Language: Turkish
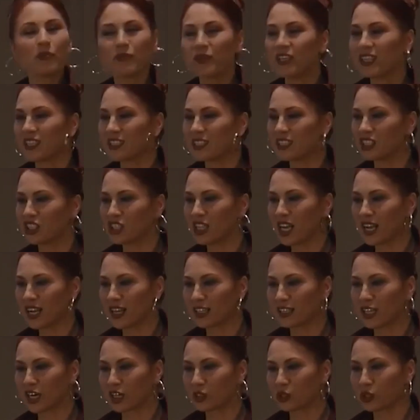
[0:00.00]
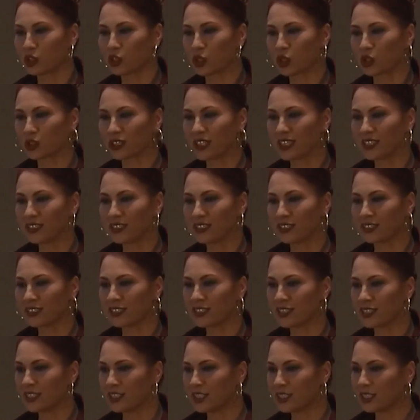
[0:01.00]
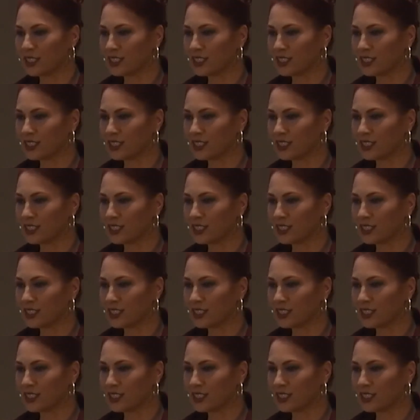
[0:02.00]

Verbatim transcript: şu kapıyı kıracak kadar güç olsaydı